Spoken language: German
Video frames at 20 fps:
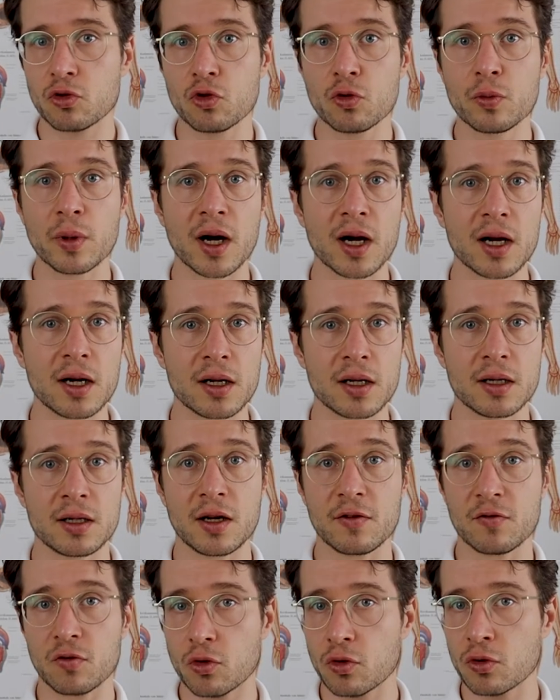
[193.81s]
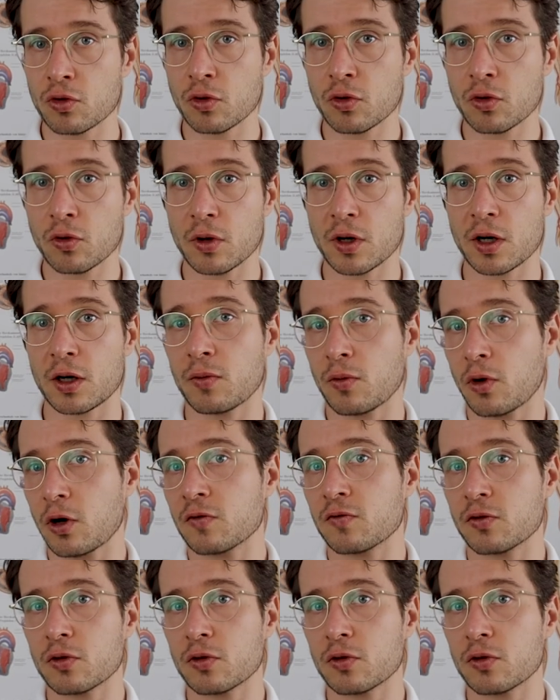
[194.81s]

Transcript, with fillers: überall in der Wohnung oder im Ort,